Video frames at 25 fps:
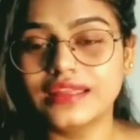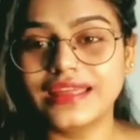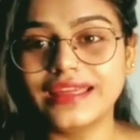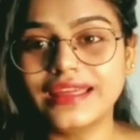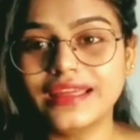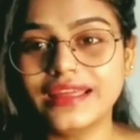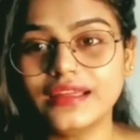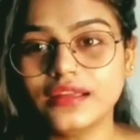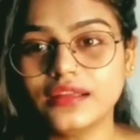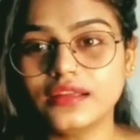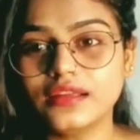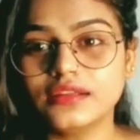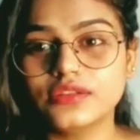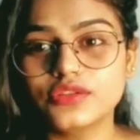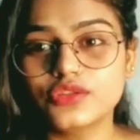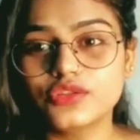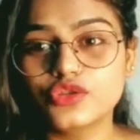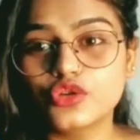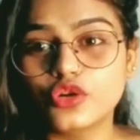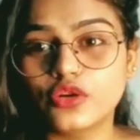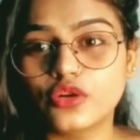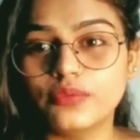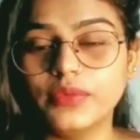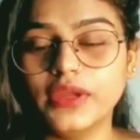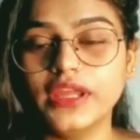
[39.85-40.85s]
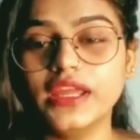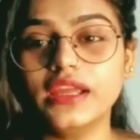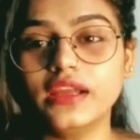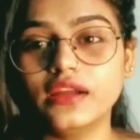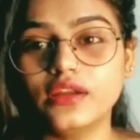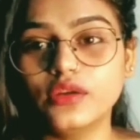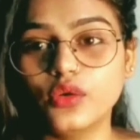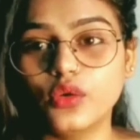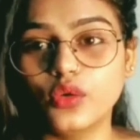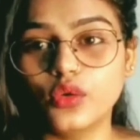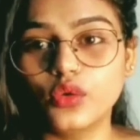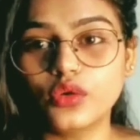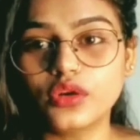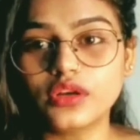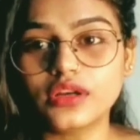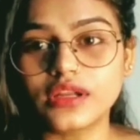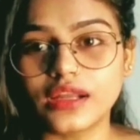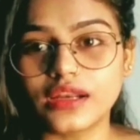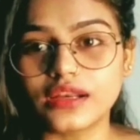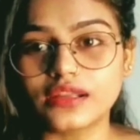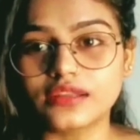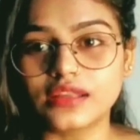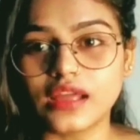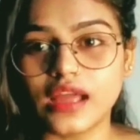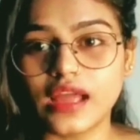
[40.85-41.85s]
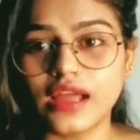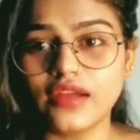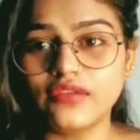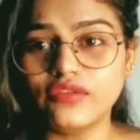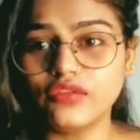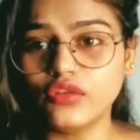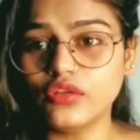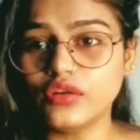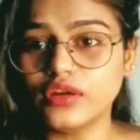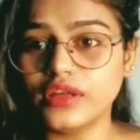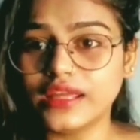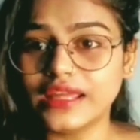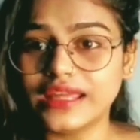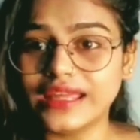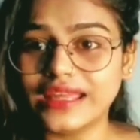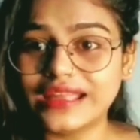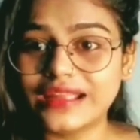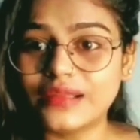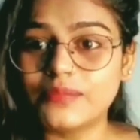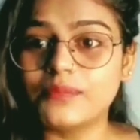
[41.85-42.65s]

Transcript: ये जो भी इग्नोर करता है वो